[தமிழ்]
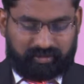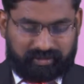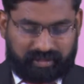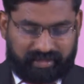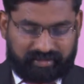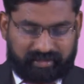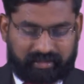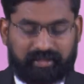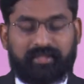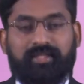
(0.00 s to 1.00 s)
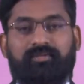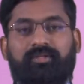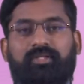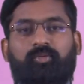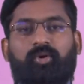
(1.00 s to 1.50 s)
ஒன்று ராஜாக்கள்
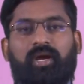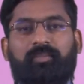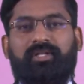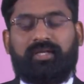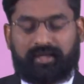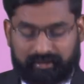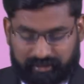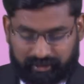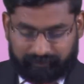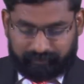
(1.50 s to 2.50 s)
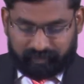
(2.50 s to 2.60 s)
இருபத்தி ஓராம் அதிகாரத்தில்